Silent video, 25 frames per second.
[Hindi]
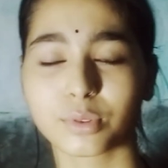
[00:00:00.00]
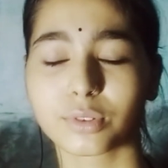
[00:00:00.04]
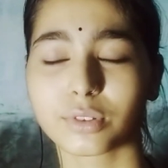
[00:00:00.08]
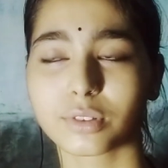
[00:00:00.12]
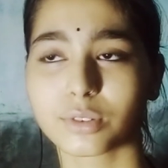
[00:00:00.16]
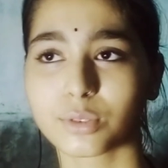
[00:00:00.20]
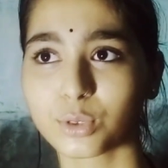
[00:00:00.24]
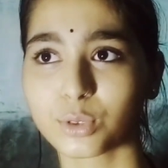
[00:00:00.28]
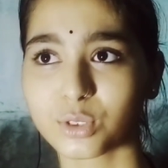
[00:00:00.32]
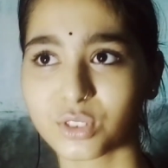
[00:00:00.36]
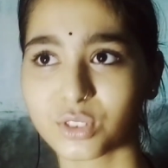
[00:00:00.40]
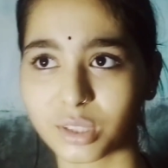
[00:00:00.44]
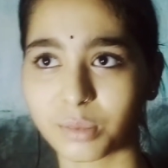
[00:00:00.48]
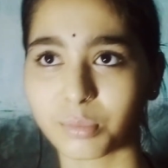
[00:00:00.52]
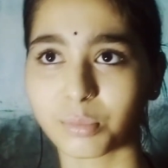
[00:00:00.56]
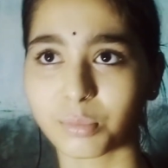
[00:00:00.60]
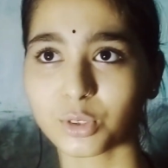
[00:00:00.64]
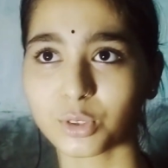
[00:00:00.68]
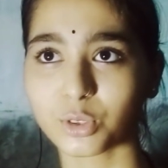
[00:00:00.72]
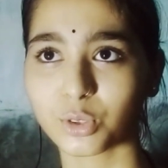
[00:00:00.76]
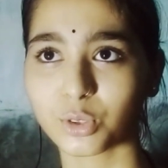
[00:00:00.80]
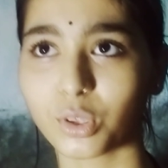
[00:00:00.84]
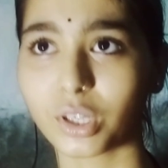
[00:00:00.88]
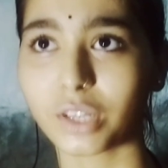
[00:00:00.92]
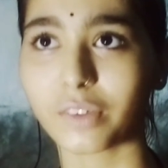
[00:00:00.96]
कुछ सब कुछ
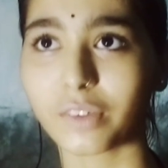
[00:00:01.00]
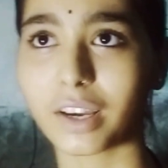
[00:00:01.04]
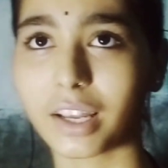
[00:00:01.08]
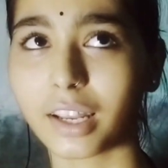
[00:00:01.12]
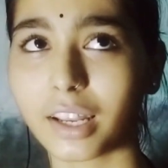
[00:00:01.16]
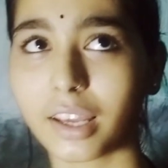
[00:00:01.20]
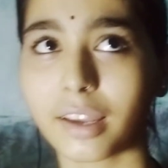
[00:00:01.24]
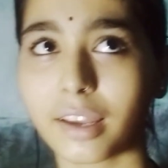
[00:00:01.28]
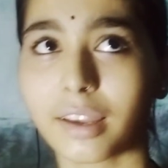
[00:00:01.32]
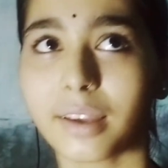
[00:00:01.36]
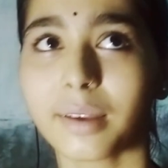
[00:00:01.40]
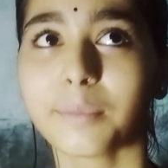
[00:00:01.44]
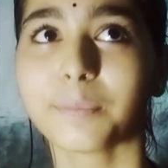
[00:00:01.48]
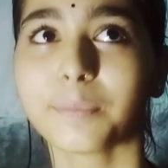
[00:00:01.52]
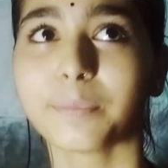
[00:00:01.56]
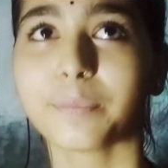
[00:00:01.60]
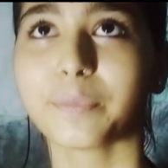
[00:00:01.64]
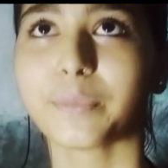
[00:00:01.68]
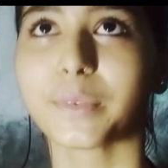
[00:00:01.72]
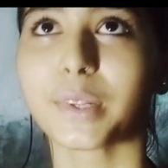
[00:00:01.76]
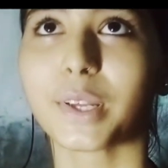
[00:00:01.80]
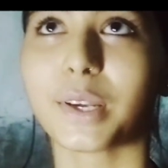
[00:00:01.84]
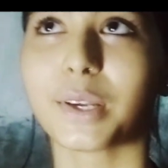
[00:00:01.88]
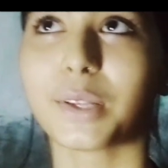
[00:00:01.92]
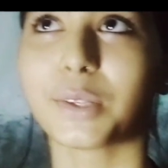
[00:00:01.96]
वाला है
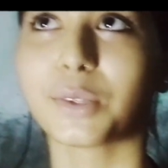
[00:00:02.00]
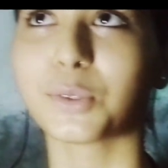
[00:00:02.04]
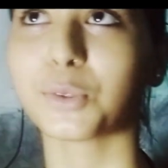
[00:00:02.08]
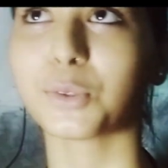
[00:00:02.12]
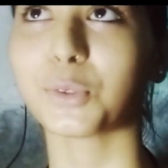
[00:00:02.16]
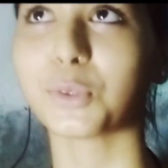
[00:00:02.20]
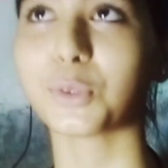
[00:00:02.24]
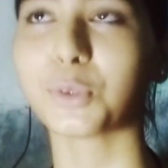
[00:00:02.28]
तो